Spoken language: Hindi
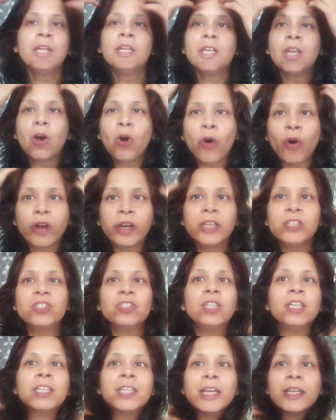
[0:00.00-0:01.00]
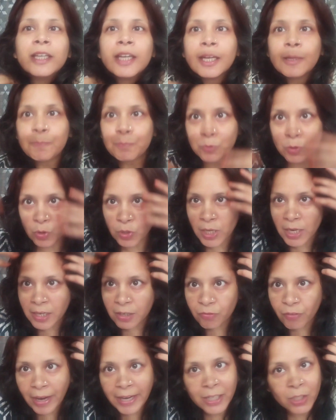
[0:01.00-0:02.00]
ना ऑरेंज दिखेंगे क्योंकि
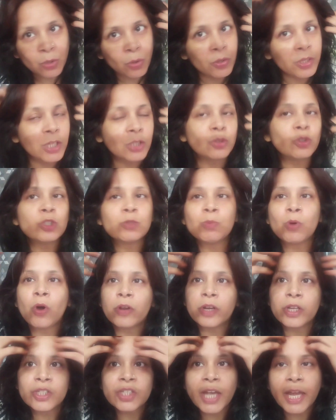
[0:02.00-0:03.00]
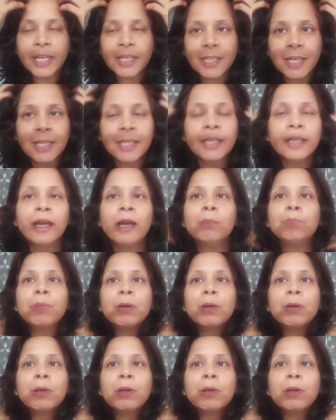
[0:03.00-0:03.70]
अगर वाइट होंगे तो उसमें ऑरेंज आएंगे ही